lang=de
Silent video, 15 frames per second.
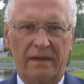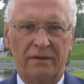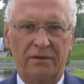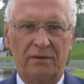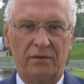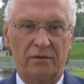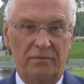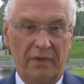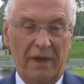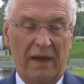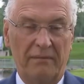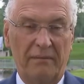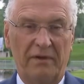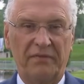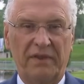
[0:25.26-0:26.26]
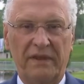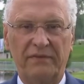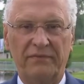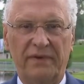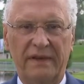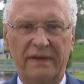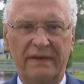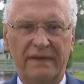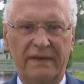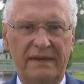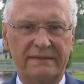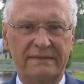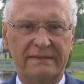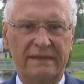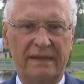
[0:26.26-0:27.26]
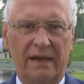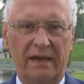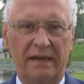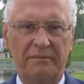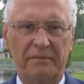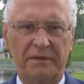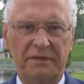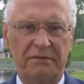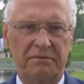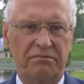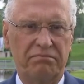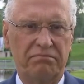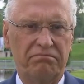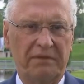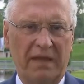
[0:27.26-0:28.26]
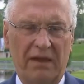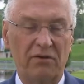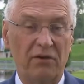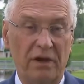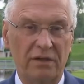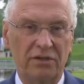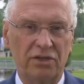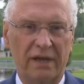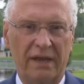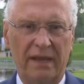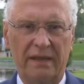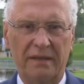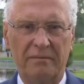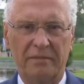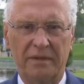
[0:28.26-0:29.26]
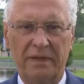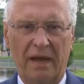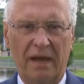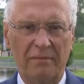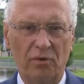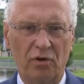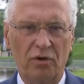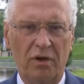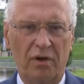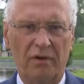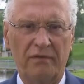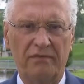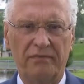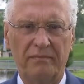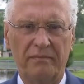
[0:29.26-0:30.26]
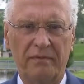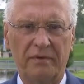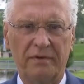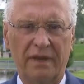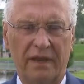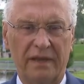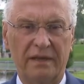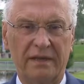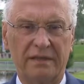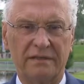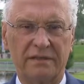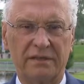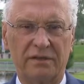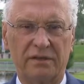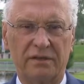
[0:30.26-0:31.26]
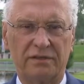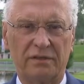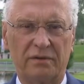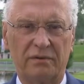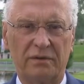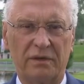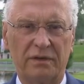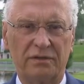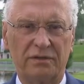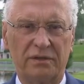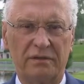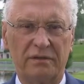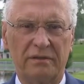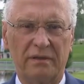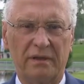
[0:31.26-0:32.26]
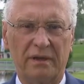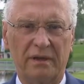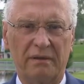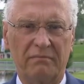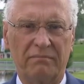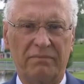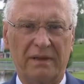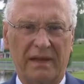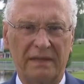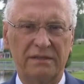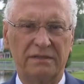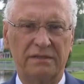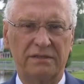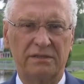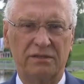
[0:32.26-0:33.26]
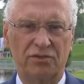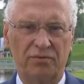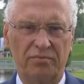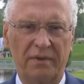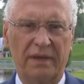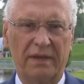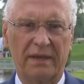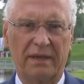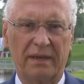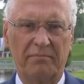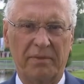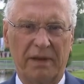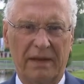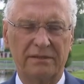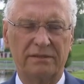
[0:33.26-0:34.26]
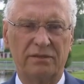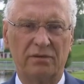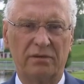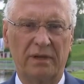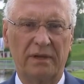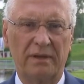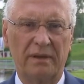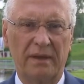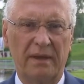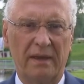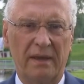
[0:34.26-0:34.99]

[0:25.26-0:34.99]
Nun, wir haben auf jeden Fall in den letzten Jahren mit Terroranschlägen, mit Amokläufen und ähnlichen Situationen schon äh, ganz schwierige Belastungen